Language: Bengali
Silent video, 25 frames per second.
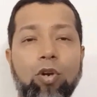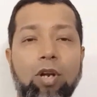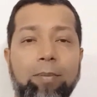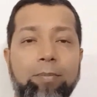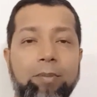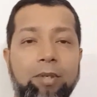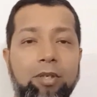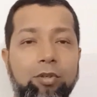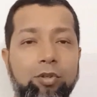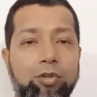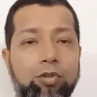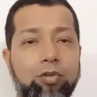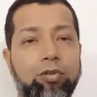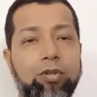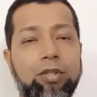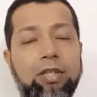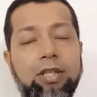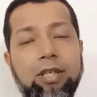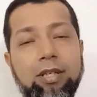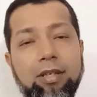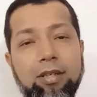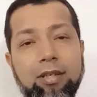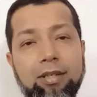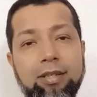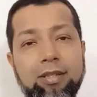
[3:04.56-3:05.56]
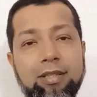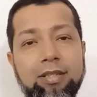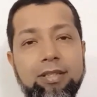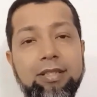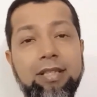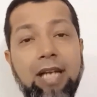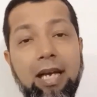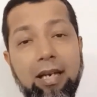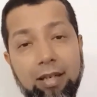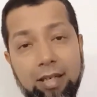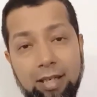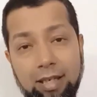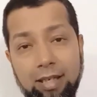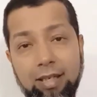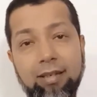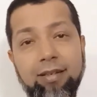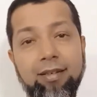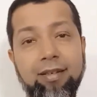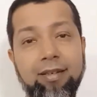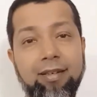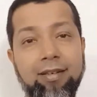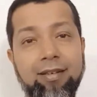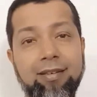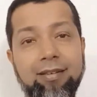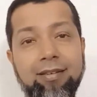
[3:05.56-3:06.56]
আপনি ইউজ করতে জানলে
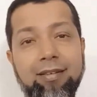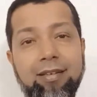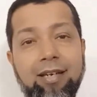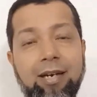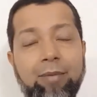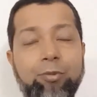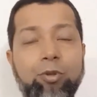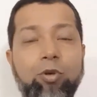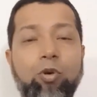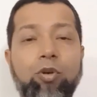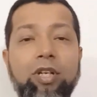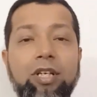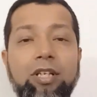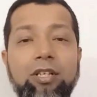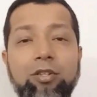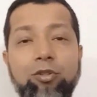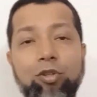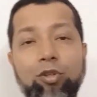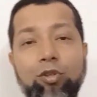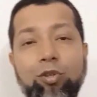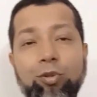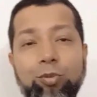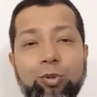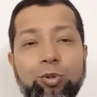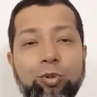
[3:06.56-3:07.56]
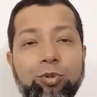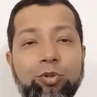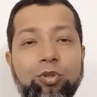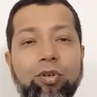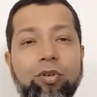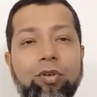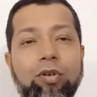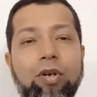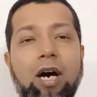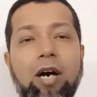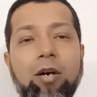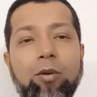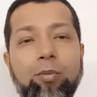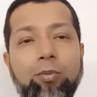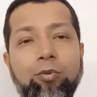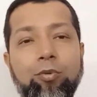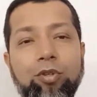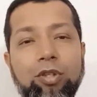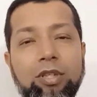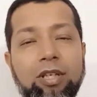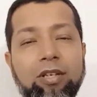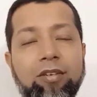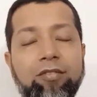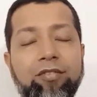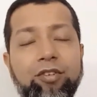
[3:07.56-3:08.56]
আপনি অনেক কিছুই খুব সুন্দর আউটপুট
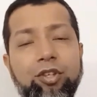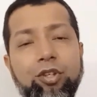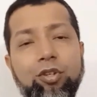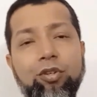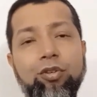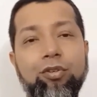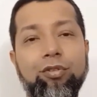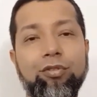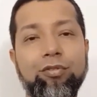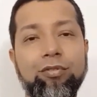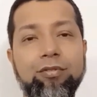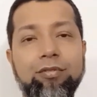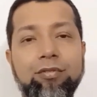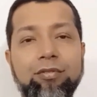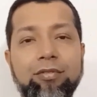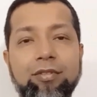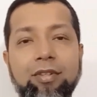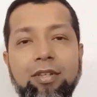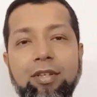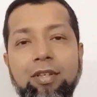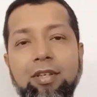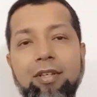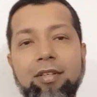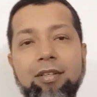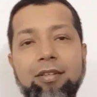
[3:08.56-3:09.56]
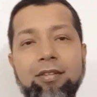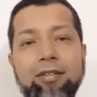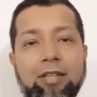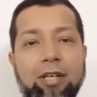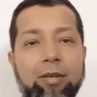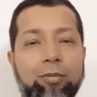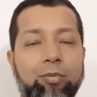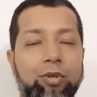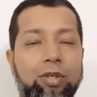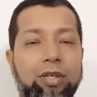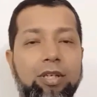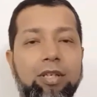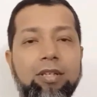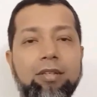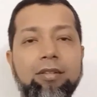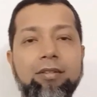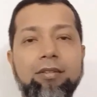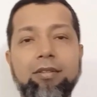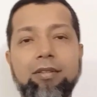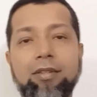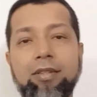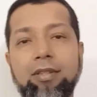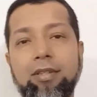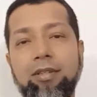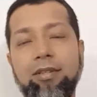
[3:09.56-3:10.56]
দিয়ে ভিডিও তারপরে
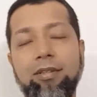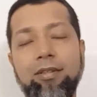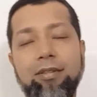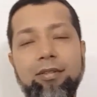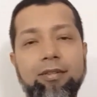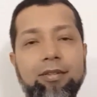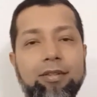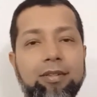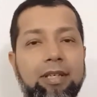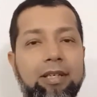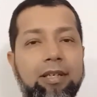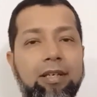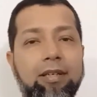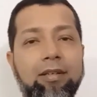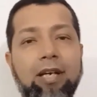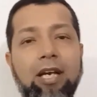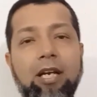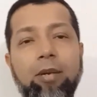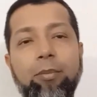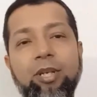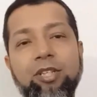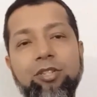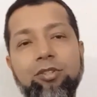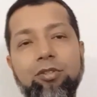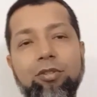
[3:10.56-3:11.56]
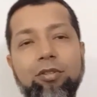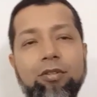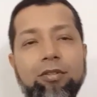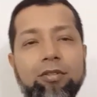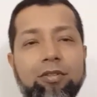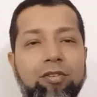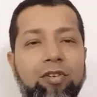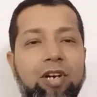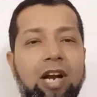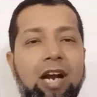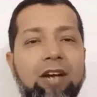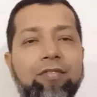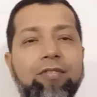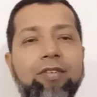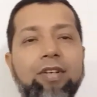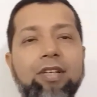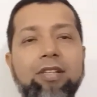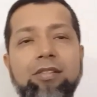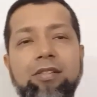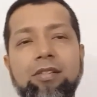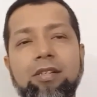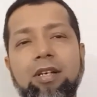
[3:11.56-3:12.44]
অ্যানিমেশন গ্রাফিক্স